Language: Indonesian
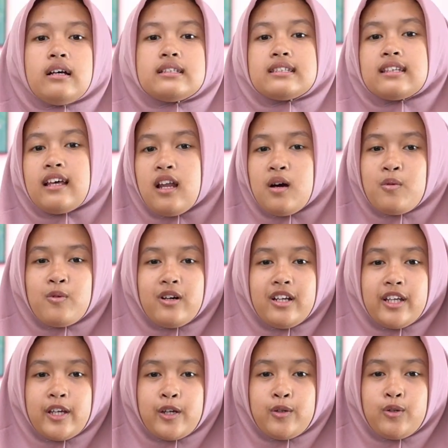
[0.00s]

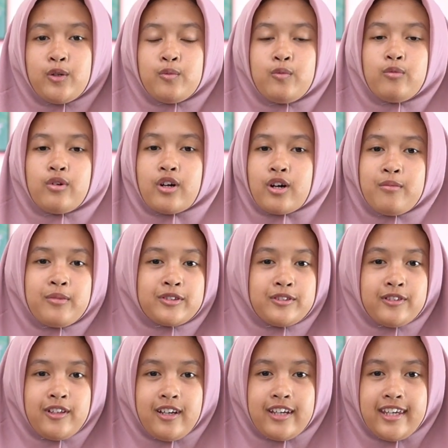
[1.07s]
Assalamualaikum
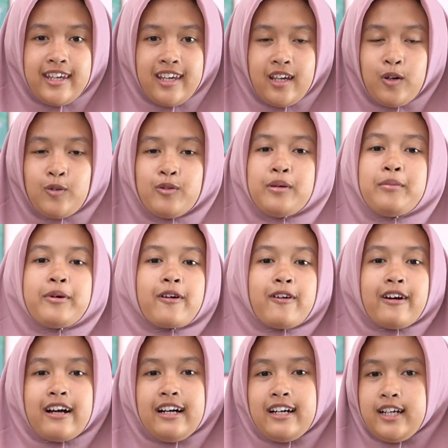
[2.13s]
warahmatullahi
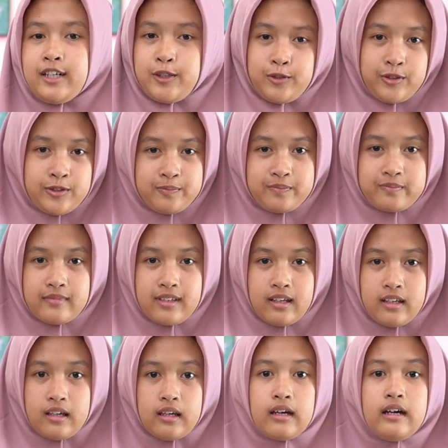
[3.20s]
wabarakatuh.
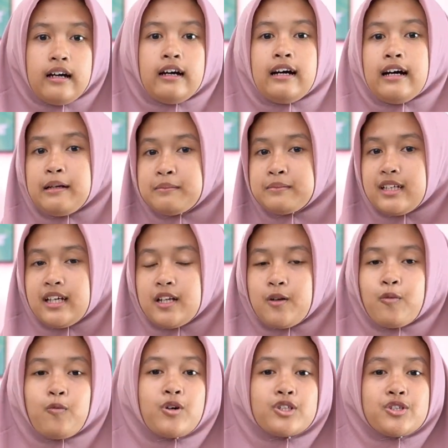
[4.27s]

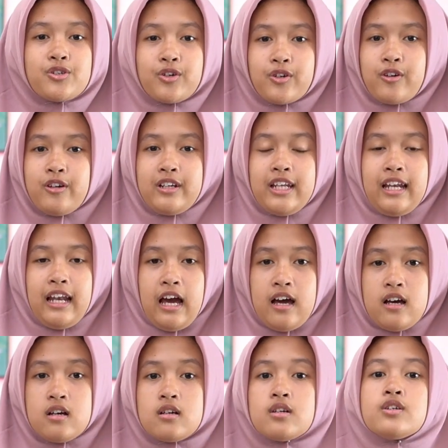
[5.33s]
Hamdan wa syukran lillah.
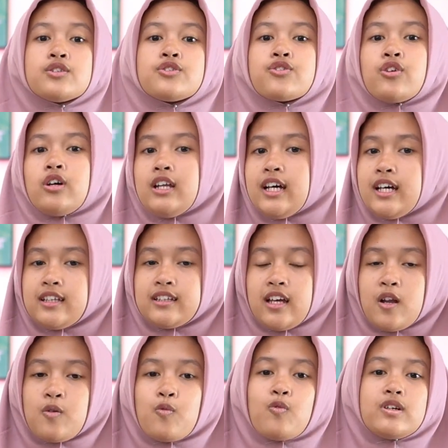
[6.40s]

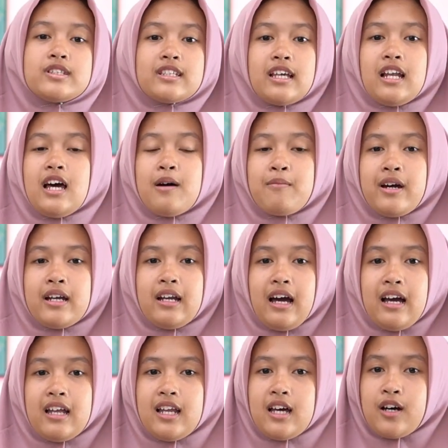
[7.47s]
Salatan wa salaman
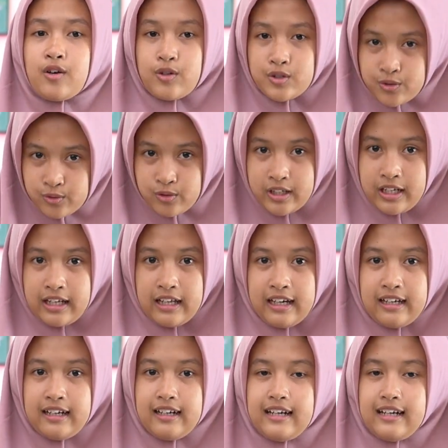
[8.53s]
ala rasulillah.